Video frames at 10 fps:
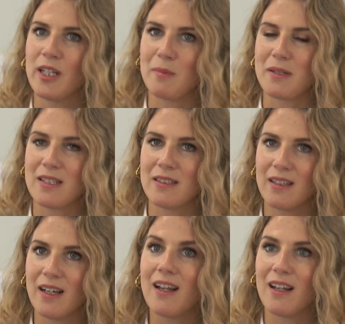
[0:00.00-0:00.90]
que
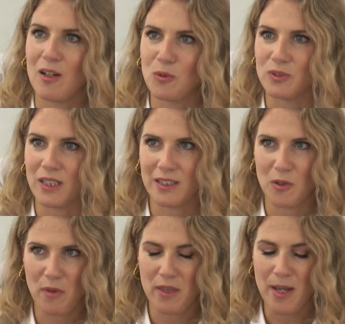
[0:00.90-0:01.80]
presenta la Junta de
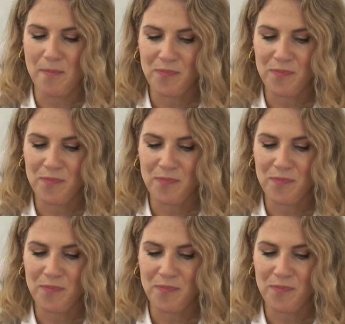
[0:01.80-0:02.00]
Andalucía.